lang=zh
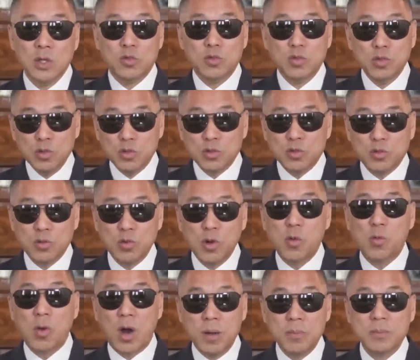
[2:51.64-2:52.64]
据
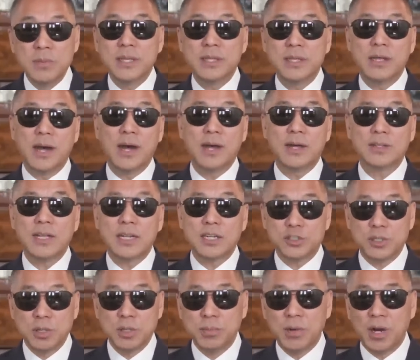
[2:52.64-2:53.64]
说王敏啊，他
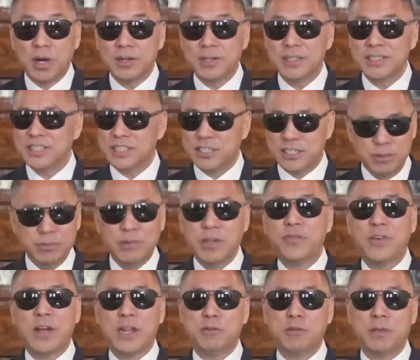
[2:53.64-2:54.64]
身边人极为
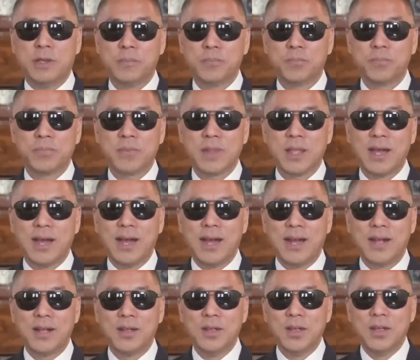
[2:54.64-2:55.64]
反对，
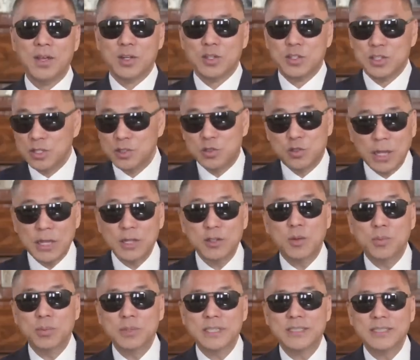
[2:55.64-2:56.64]
啊，你坚
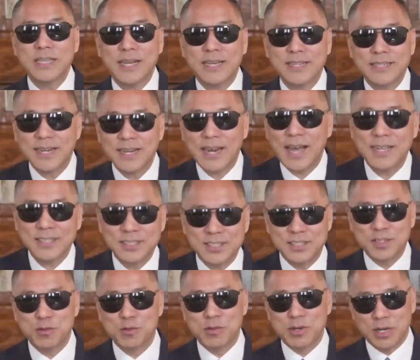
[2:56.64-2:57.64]
决不能见这个垃
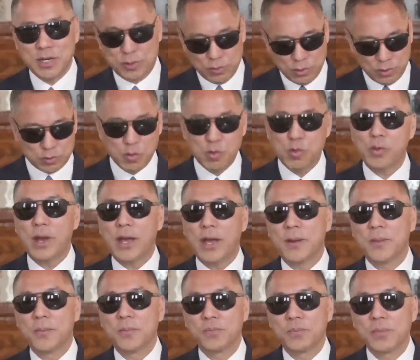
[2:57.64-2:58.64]
圾，如何多多
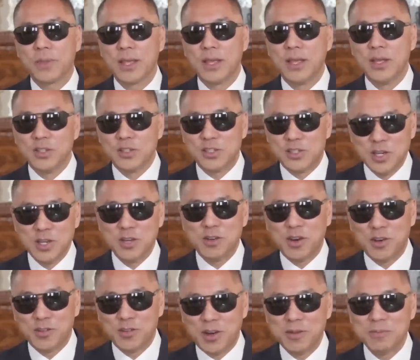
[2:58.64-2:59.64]
坏。结
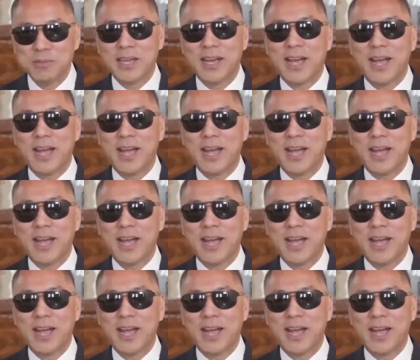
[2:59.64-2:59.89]
果王敏